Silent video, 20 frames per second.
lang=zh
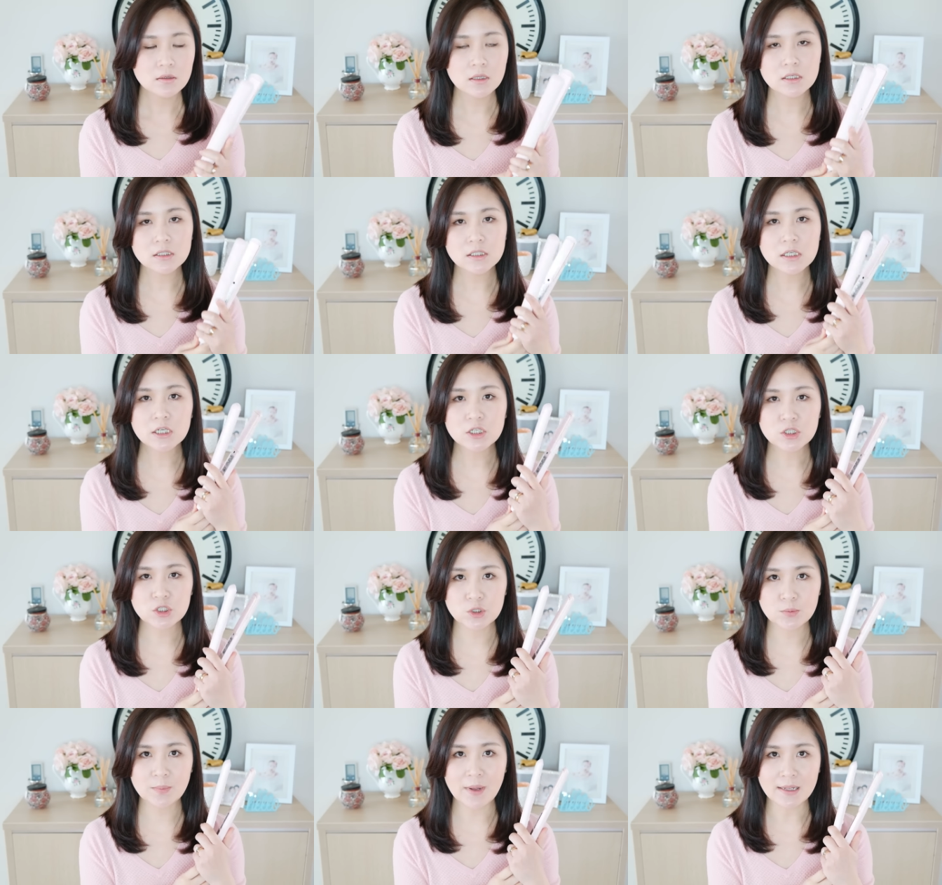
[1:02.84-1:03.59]
那这个
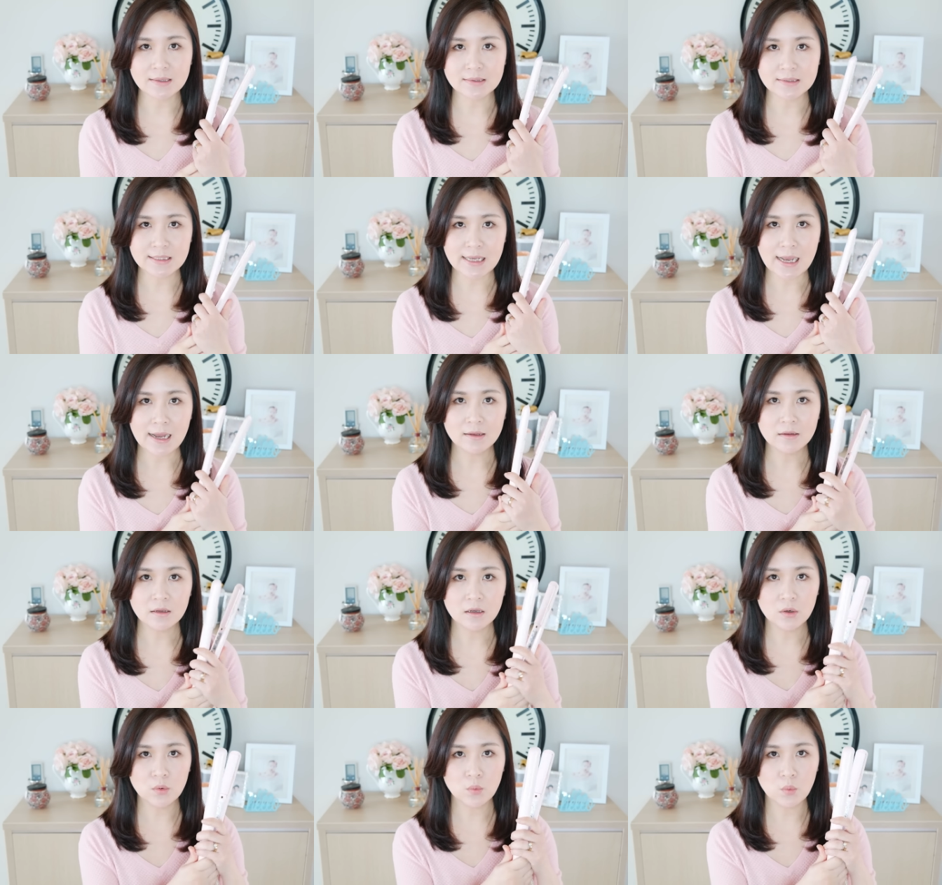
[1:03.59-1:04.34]
纸板夹
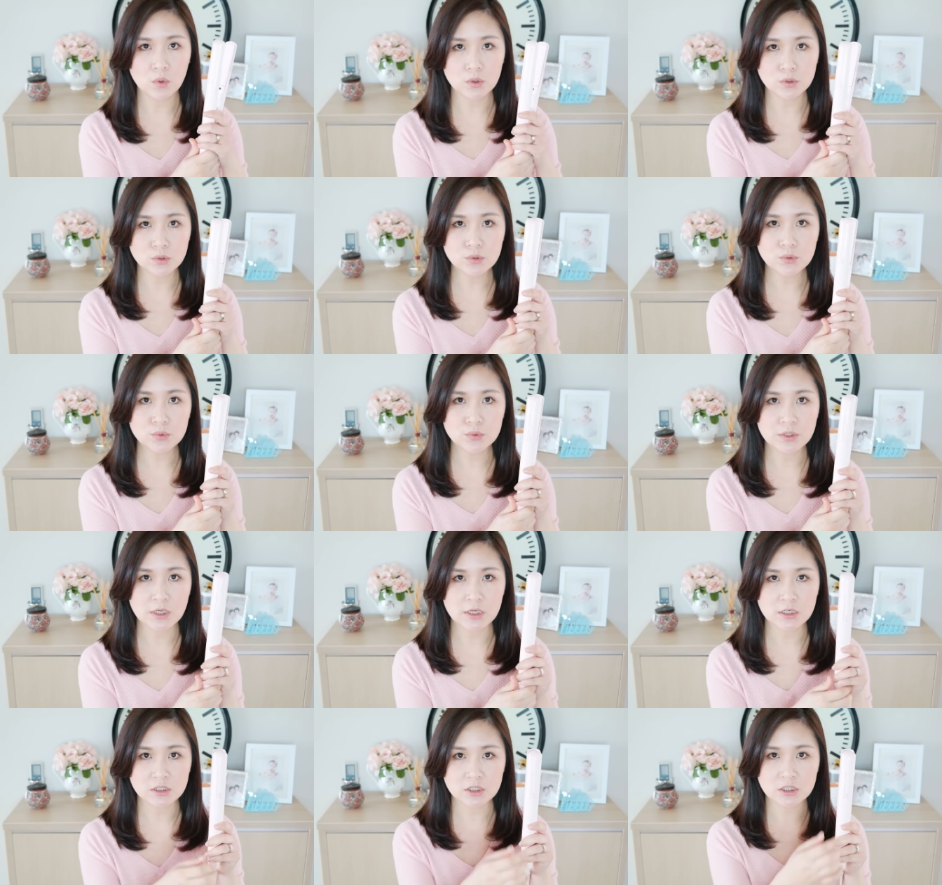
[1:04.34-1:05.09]
呢，我入
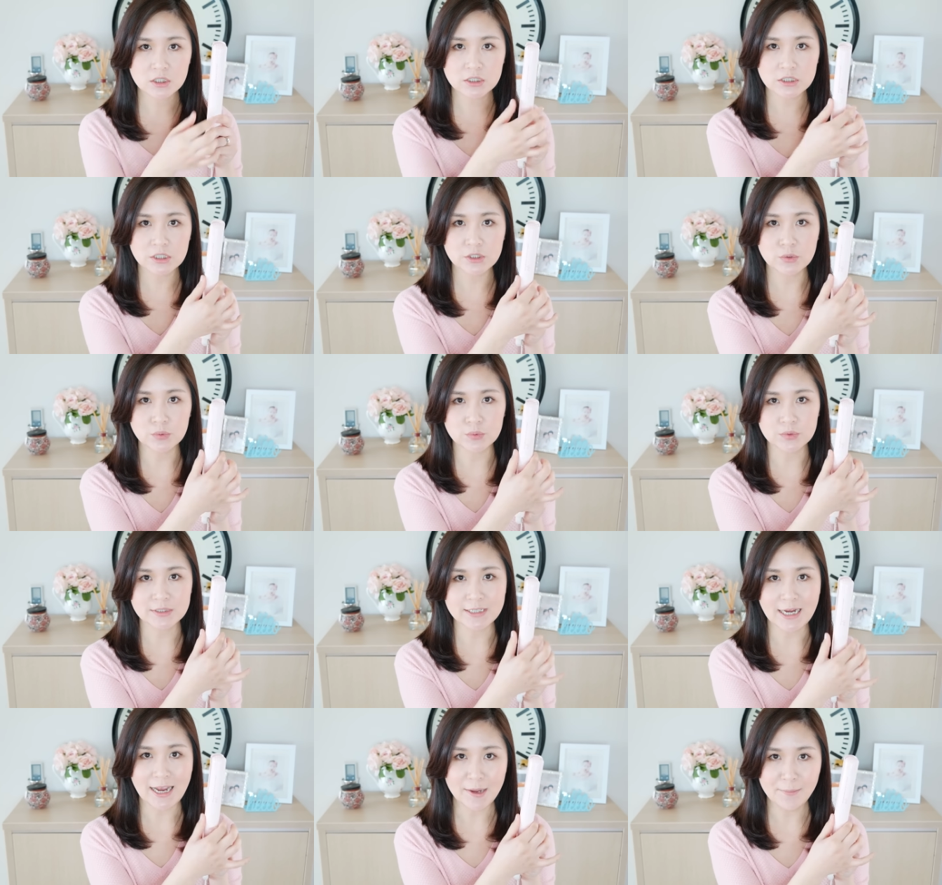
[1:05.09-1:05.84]
的是这种
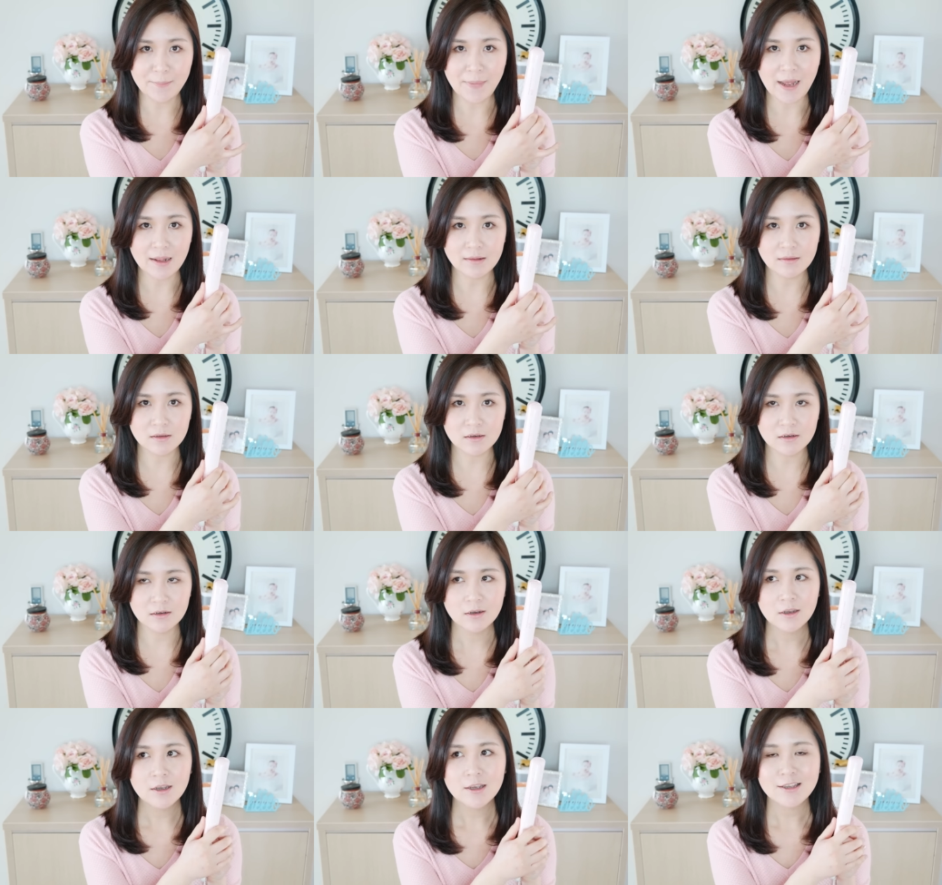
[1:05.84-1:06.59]
窄版
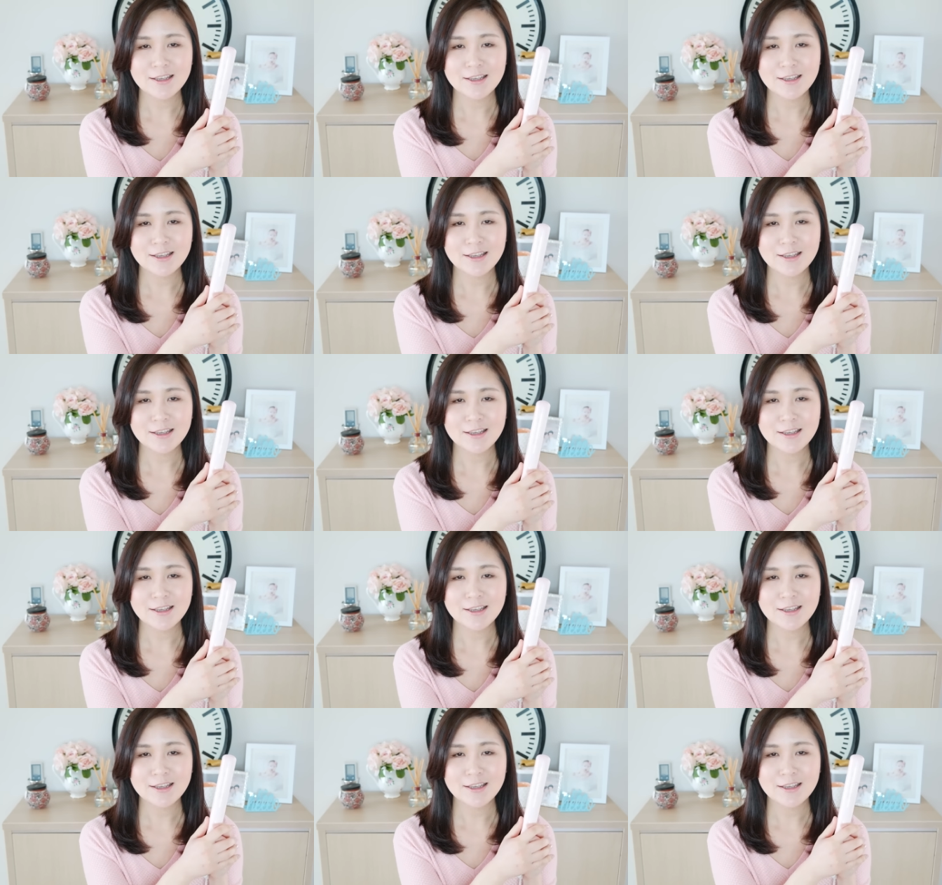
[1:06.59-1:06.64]
的，